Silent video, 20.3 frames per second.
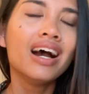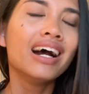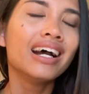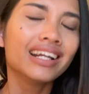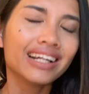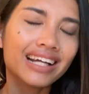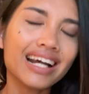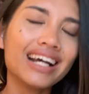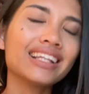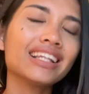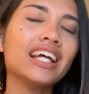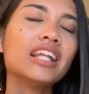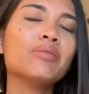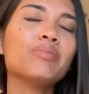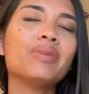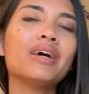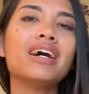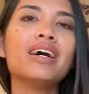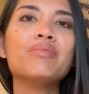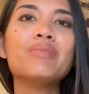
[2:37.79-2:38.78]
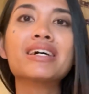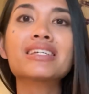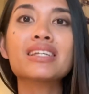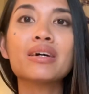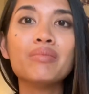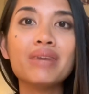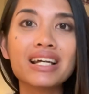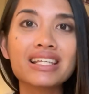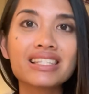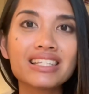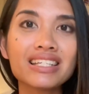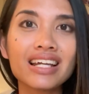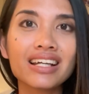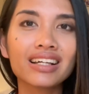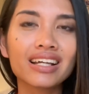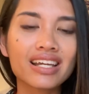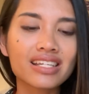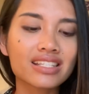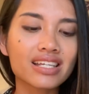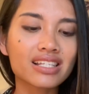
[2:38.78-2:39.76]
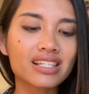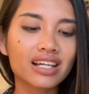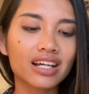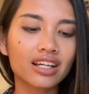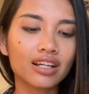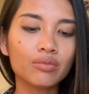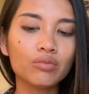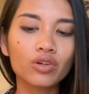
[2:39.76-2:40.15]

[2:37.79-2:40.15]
nah tanpa basa-basi ya guys ya sekarang